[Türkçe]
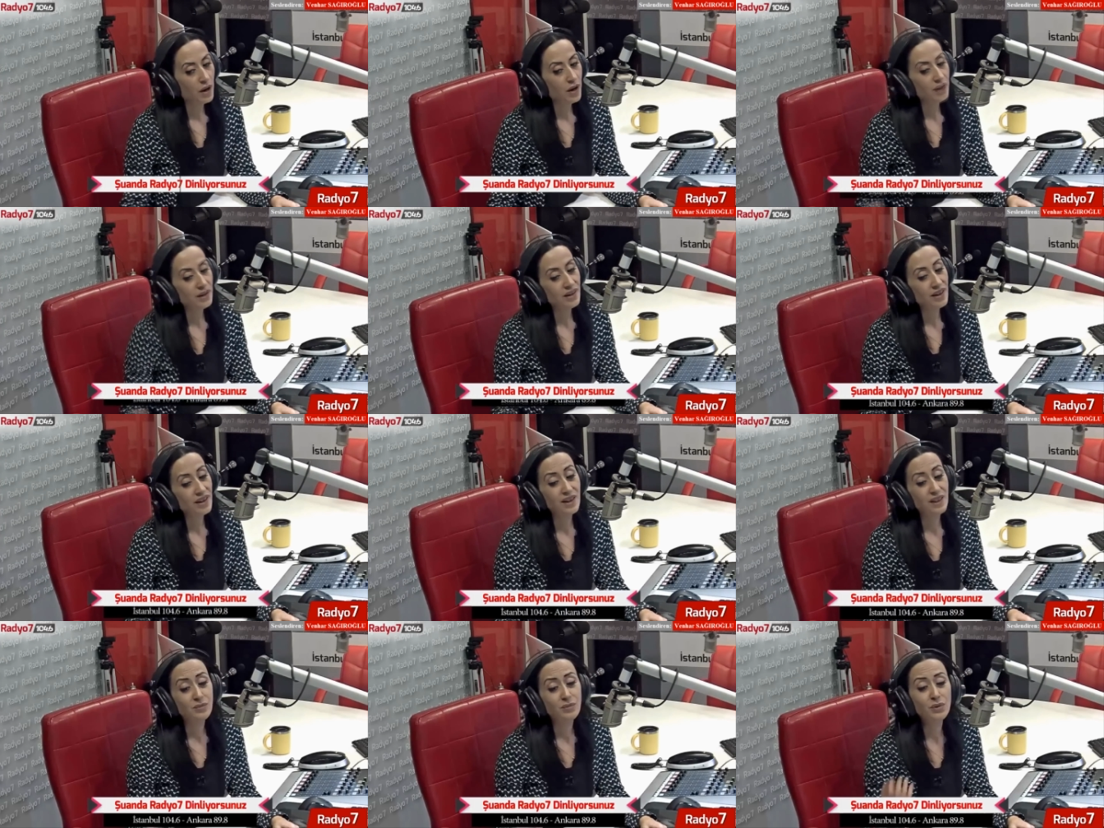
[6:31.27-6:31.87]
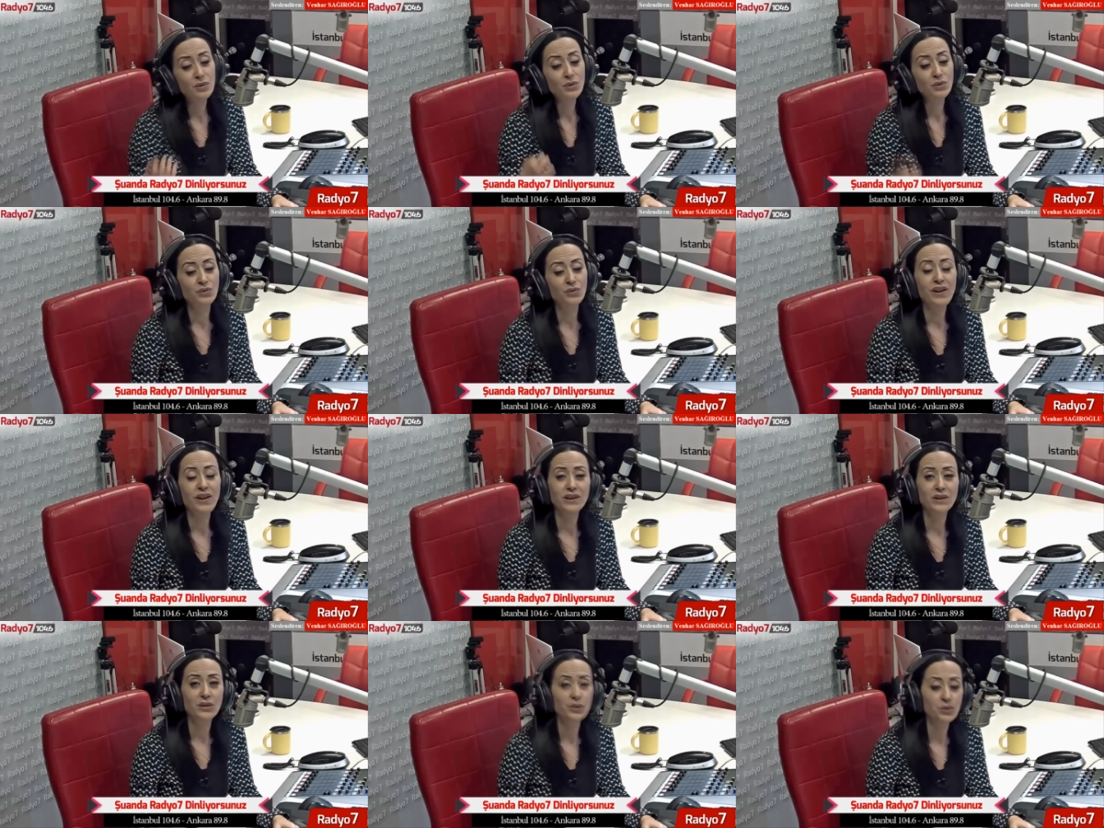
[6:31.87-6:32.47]
Allah'ım
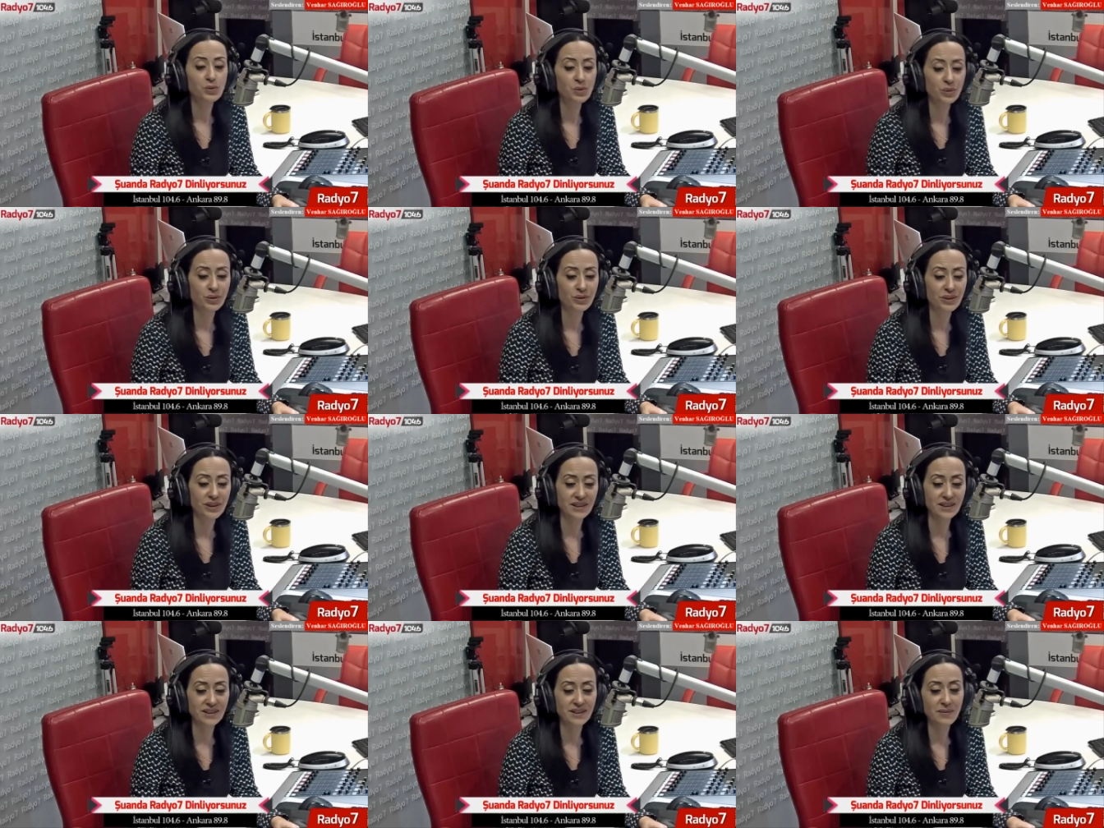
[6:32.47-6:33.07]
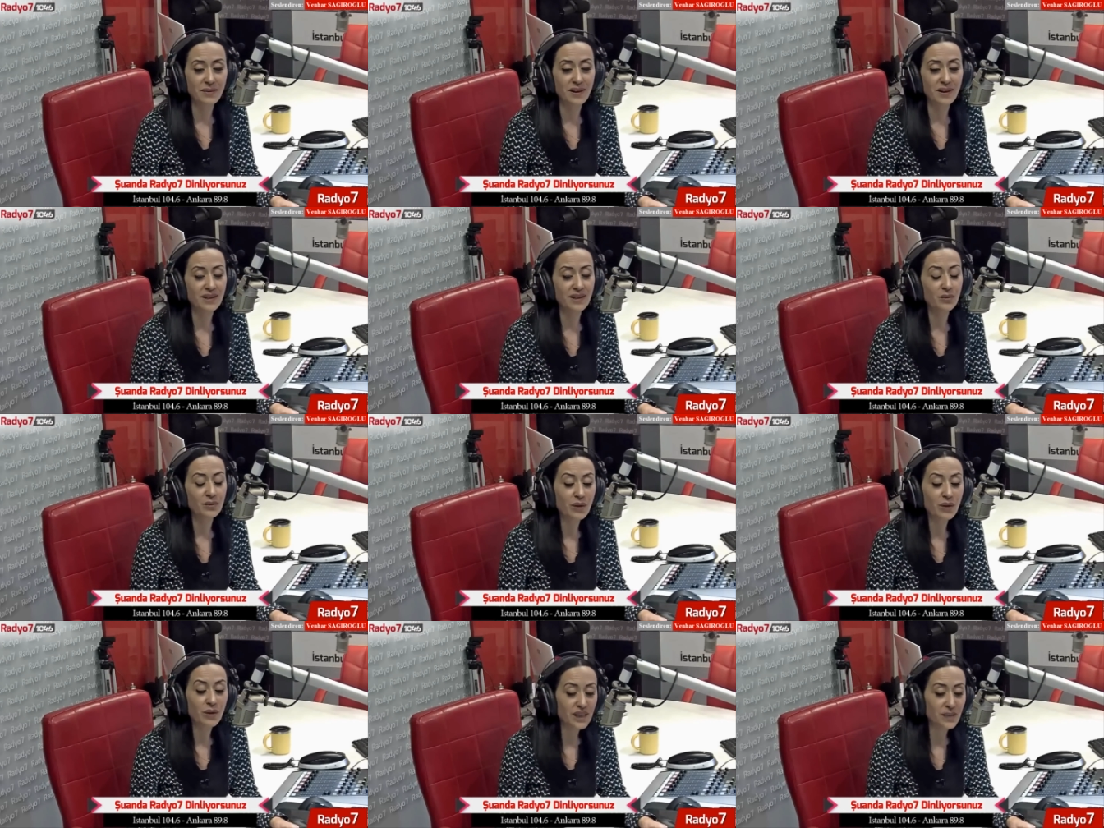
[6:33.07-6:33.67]
lütfen küçük kızıma
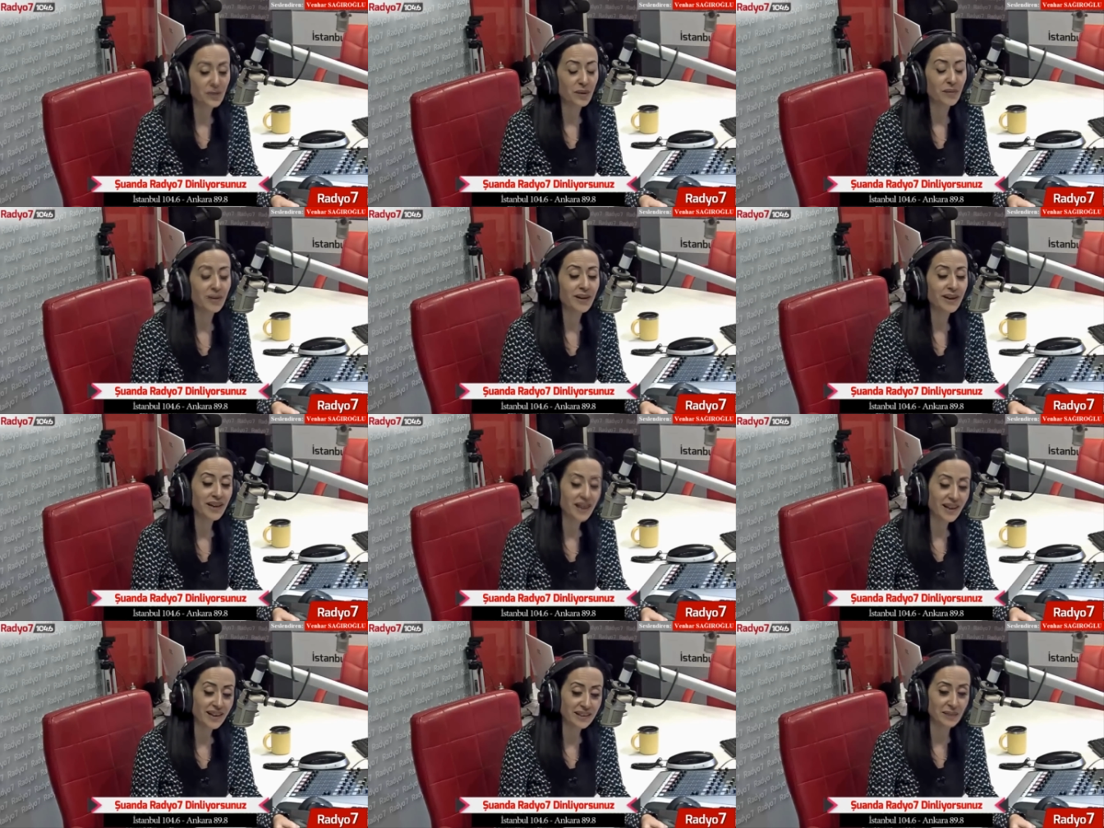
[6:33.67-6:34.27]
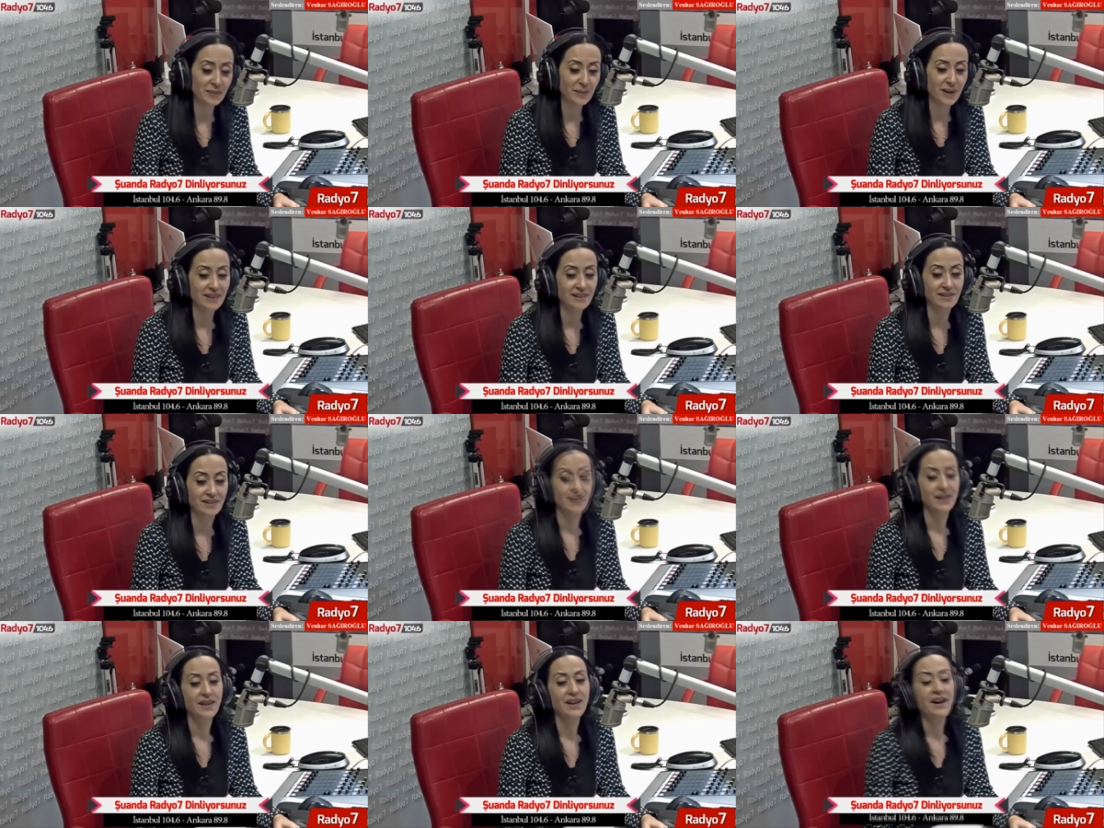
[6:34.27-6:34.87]
ulaşmama yardım
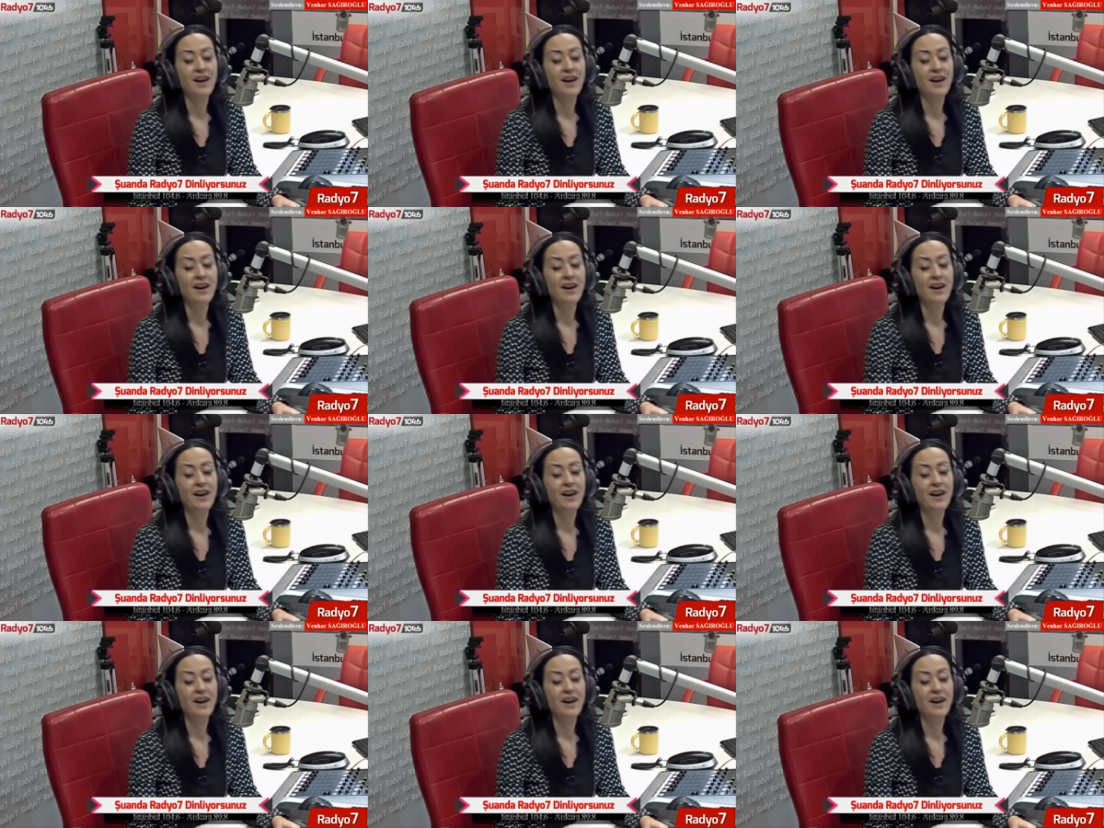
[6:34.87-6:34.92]
et.